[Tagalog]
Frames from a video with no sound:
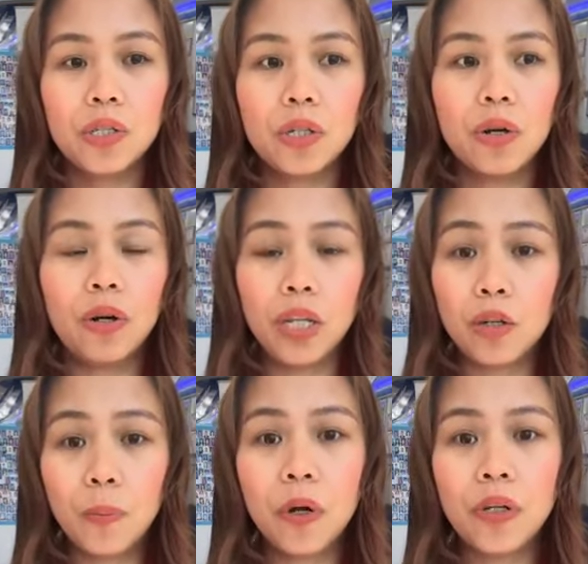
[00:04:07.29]
So,
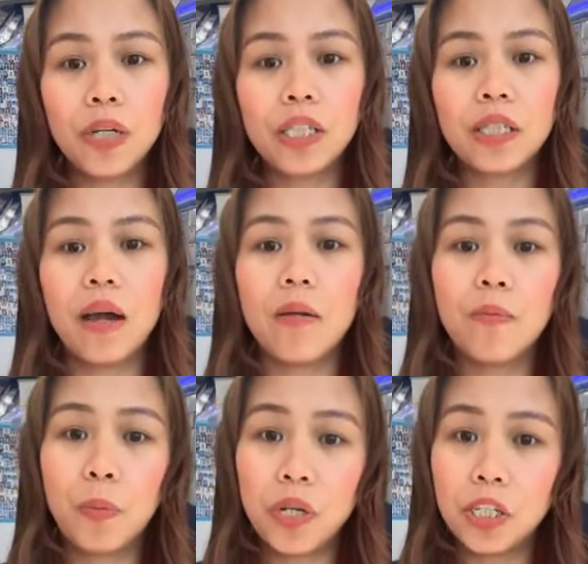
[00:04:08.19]
ito po no is
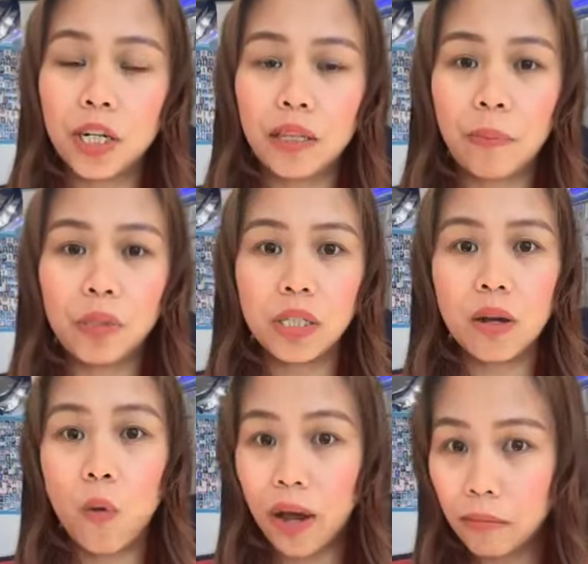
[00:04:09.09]
um, pwede siyang tapusin
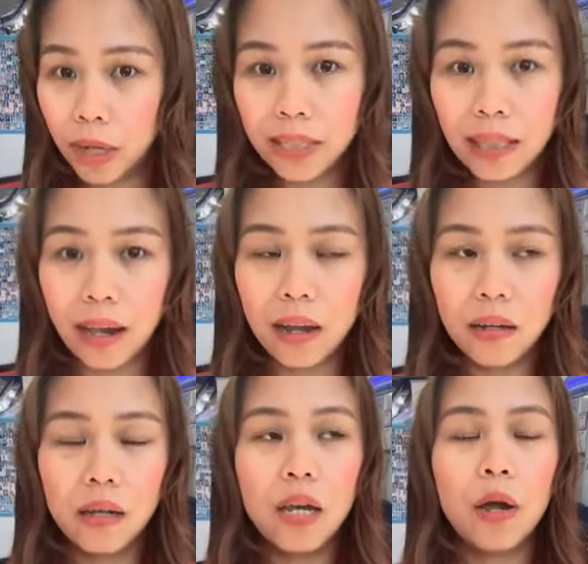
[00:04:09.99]
ng one month lang.